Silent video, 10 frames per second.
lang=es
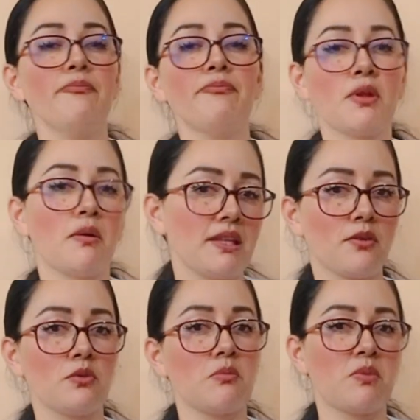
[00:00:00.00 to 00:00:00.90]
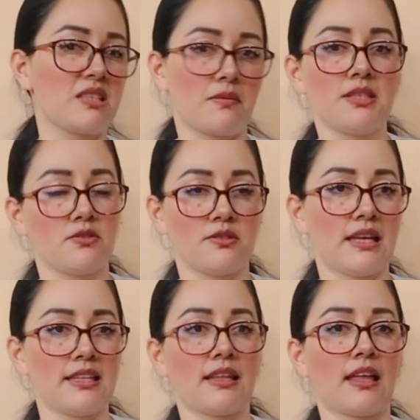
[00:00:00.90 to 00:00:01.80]
No había ningún tipo de servicio,
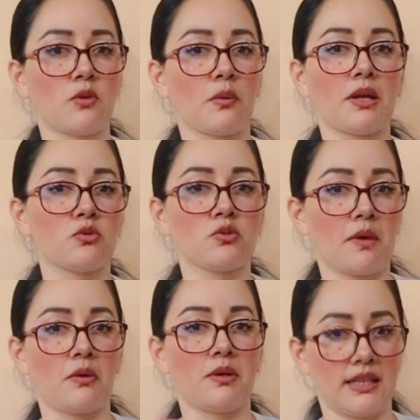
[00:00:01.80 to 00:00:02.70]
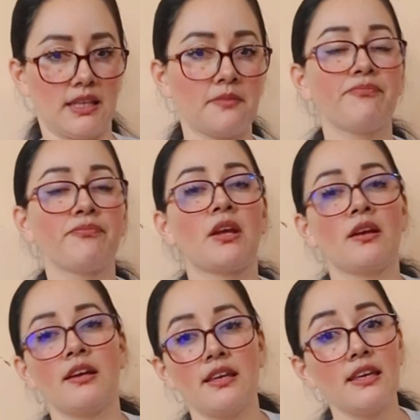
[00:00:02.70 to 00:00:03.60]
nada, nada, no había luz, no había agua, nada.
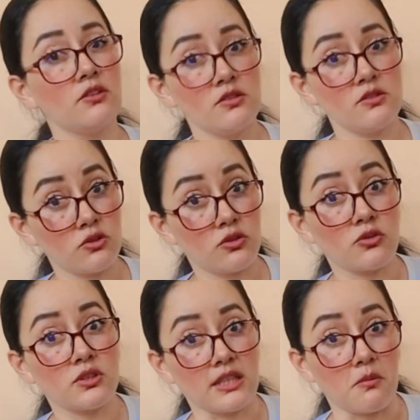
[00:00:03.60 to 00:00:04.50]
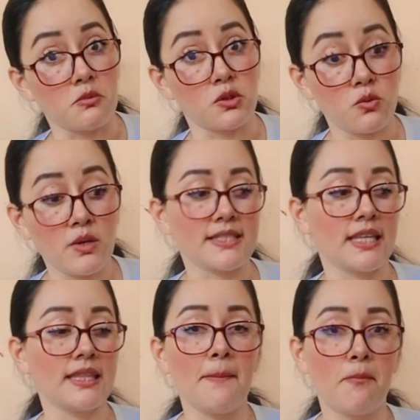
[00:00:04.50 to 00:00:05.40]
Y entonces nosotros estábamos a oscuras.
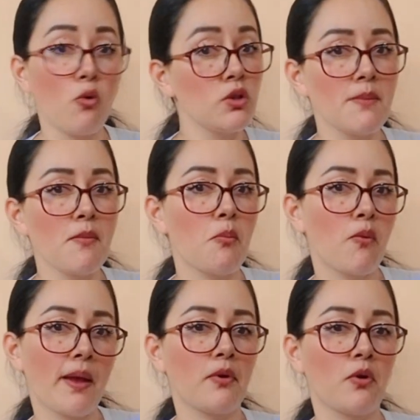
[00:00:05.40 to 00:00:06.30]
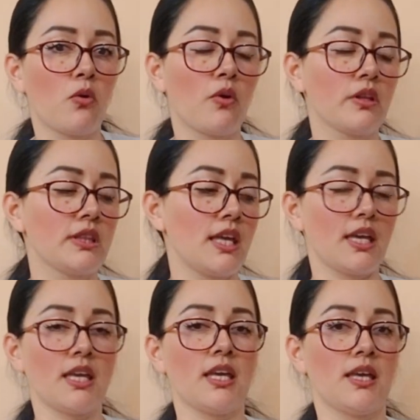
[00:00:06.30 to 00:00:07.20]
Del último pueblo
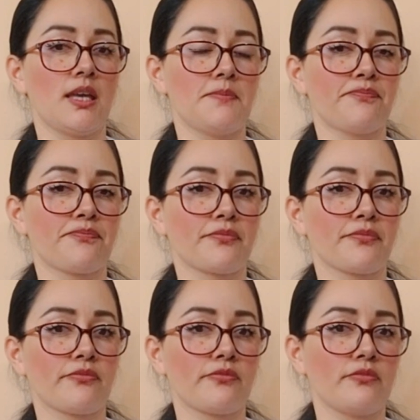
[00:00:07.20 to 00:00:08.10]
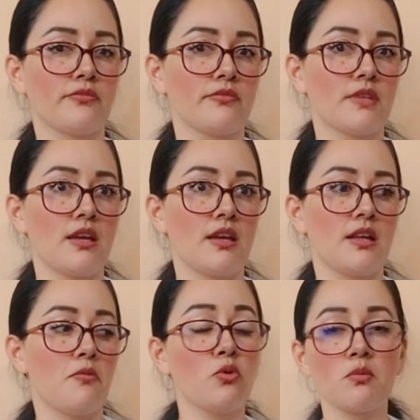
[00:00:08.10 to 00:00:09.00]
de
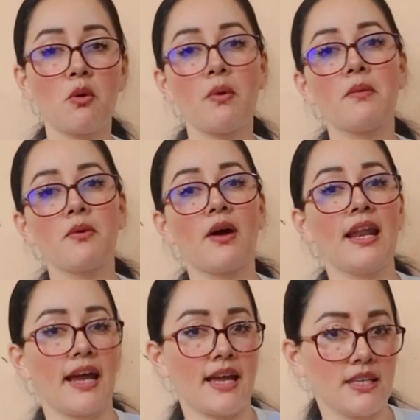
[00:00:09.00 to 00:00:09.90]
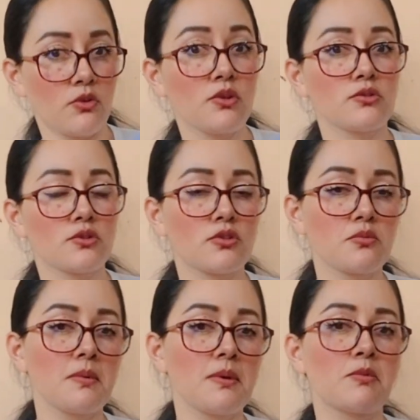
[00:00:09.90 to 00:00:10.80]
del último pueblo a la casa donde nosotros
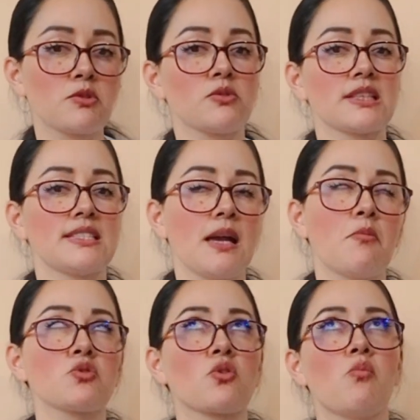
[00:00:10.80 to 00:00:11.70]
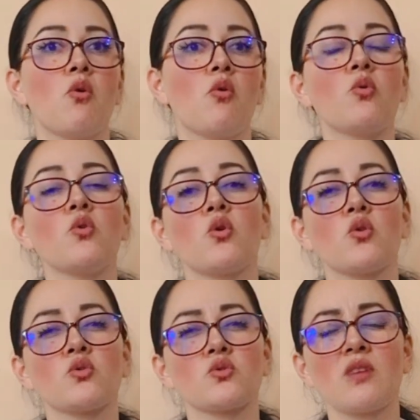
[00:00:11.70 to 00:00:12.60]
vivíamos nos hacíamos como
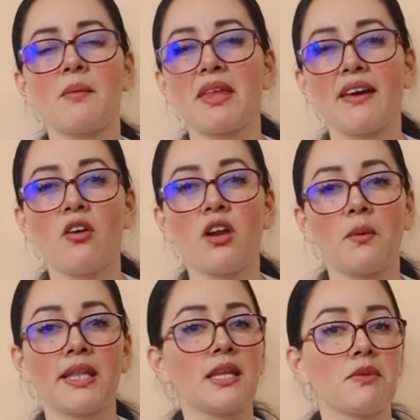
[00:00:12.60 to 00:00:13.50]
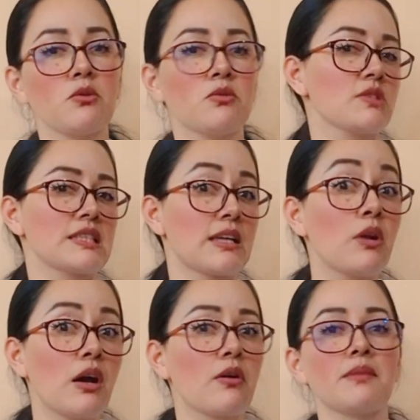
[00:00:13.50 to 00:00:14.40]
unos una media hora, 40 minutos, hasta
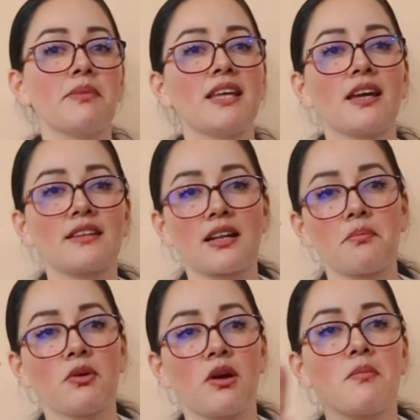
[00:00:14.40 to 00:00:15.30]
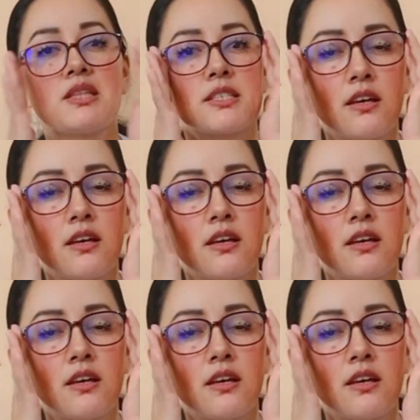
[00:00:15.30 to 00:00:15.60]
una hora, depende de qué tan rápido camines.